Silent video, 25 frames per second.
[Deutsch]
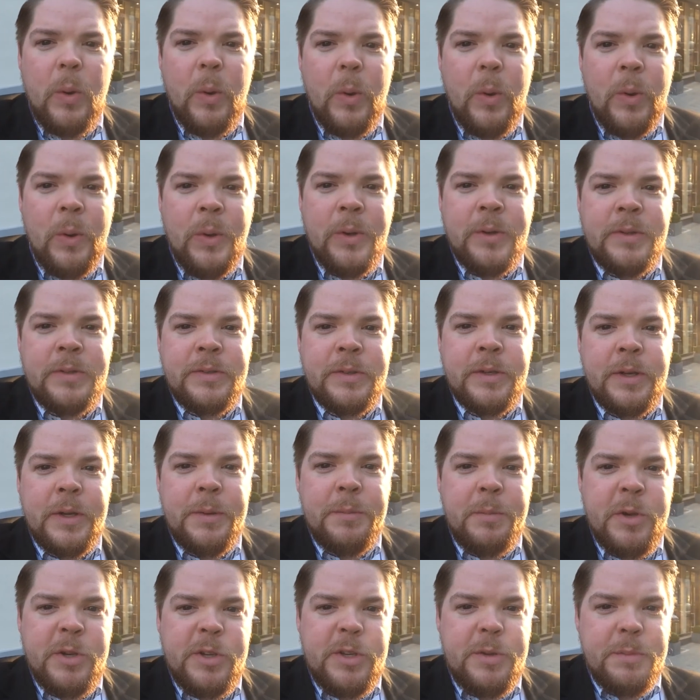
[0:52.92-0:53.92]
Und
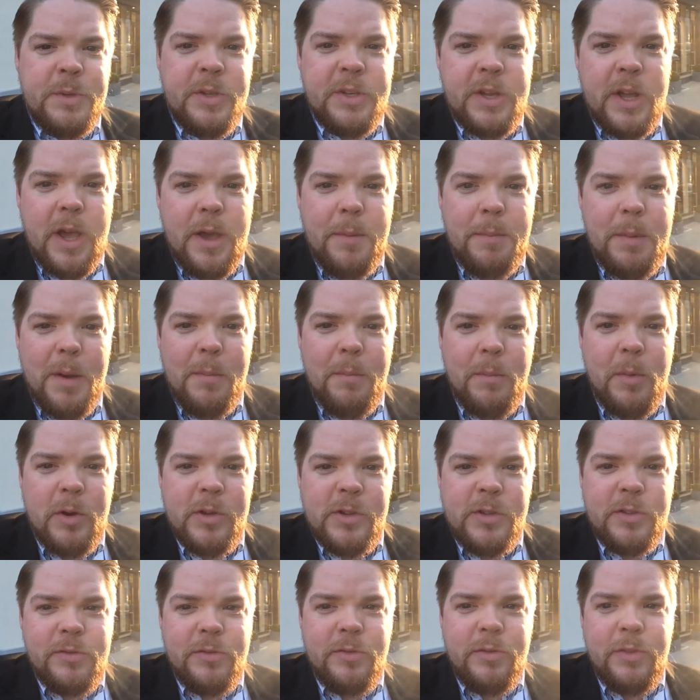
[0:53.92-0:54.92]
äh, möchte mich daher bei
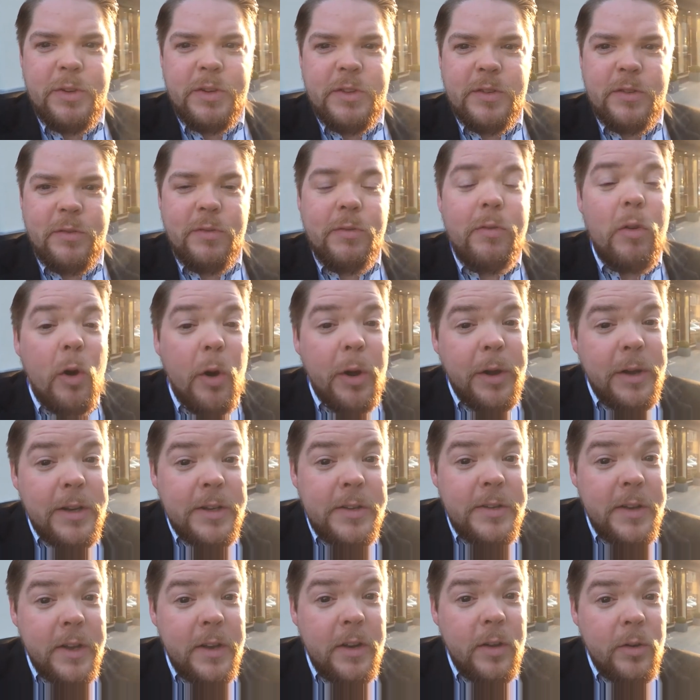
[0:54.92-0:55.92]
Moss für diese
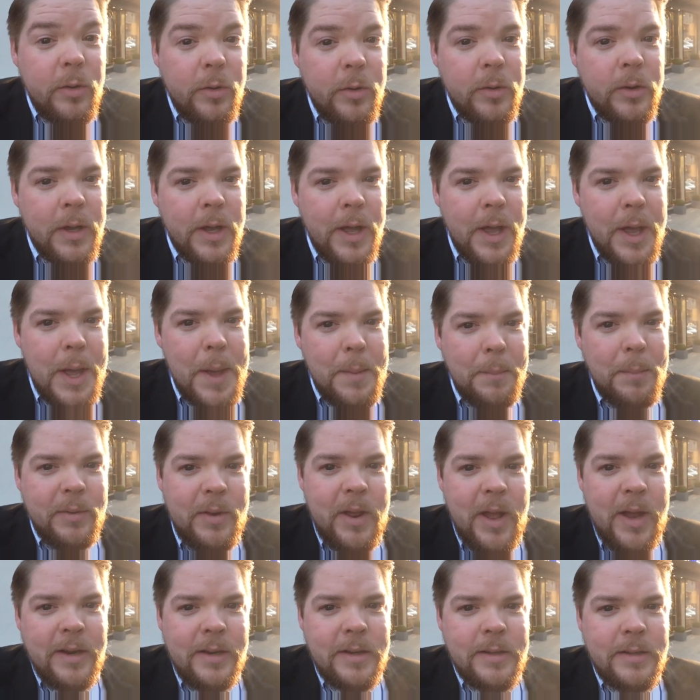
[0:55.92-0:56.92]
freundliche Erinnerung
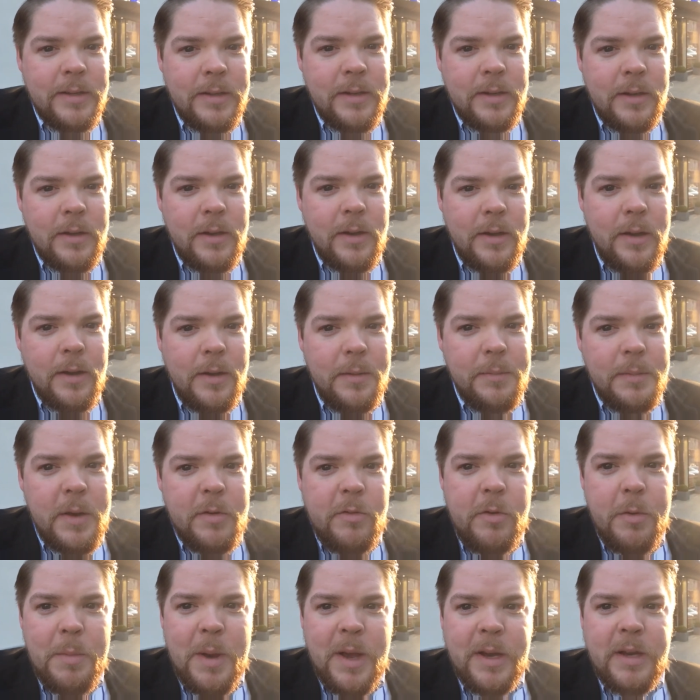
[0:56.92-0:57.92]
bedanken. Äh,
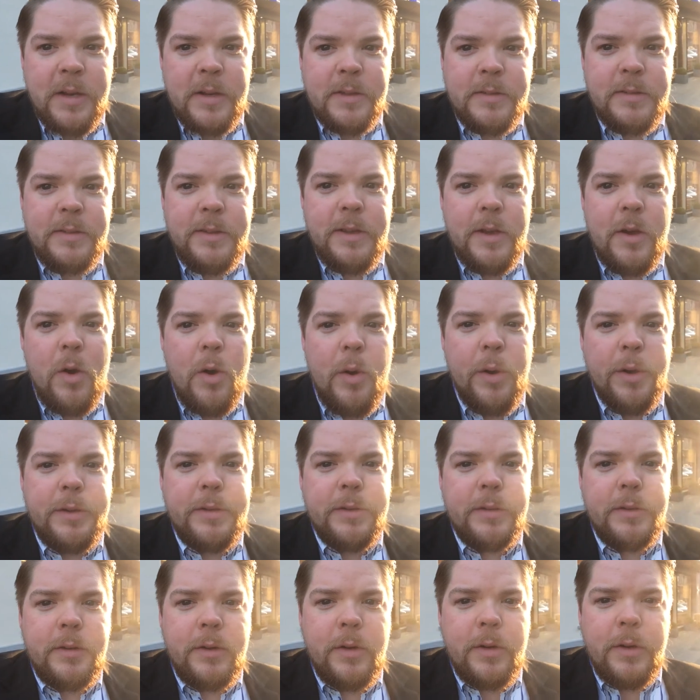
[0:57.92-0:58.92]
den Reminder, dass ihr
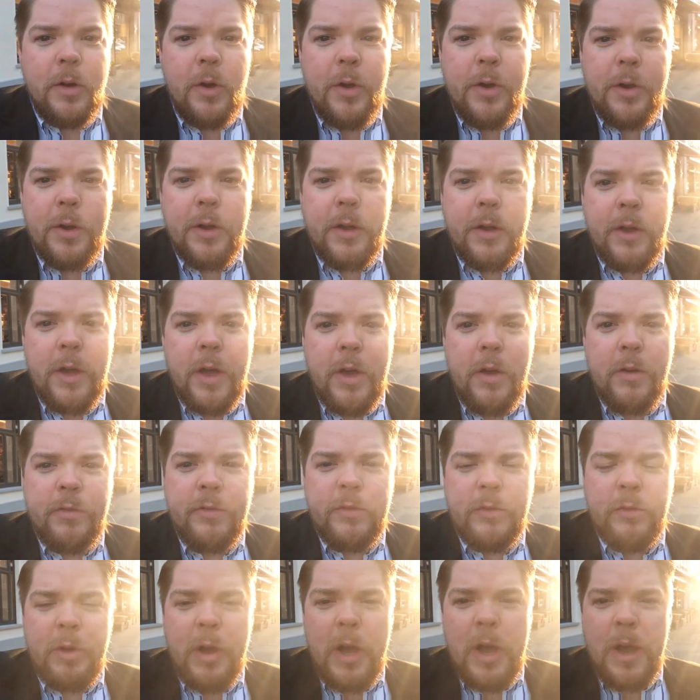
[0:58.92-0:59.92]
heute eure
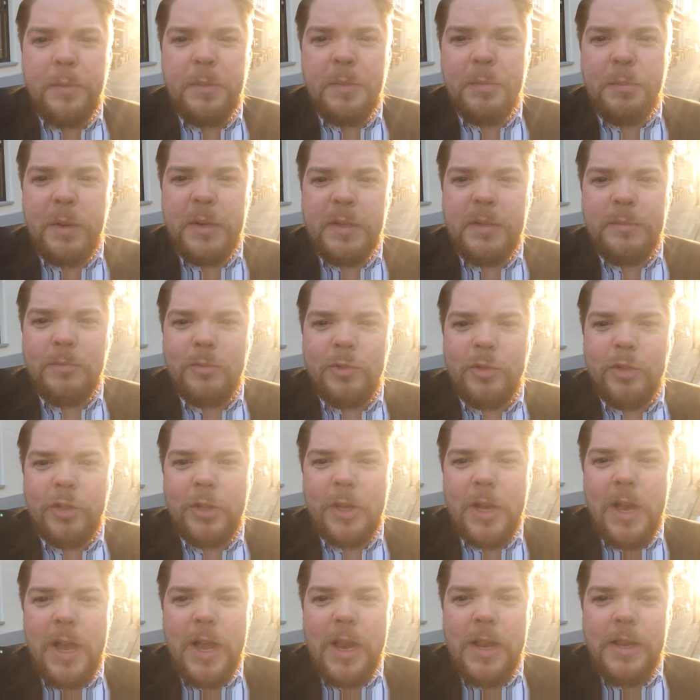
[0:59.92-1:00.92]
Eröffnung habt bei diesem
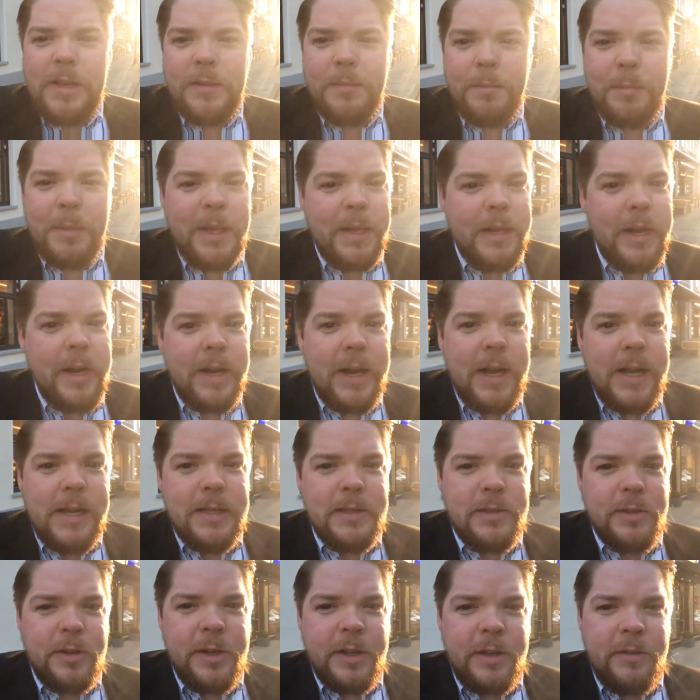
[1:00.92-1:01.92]
strahlend, mega
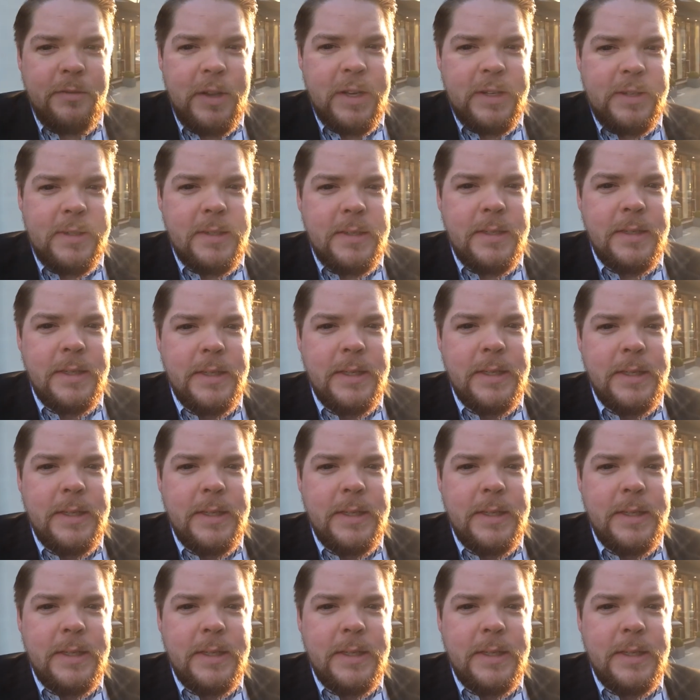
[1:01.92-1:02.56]
geilen sonnigen Wetter.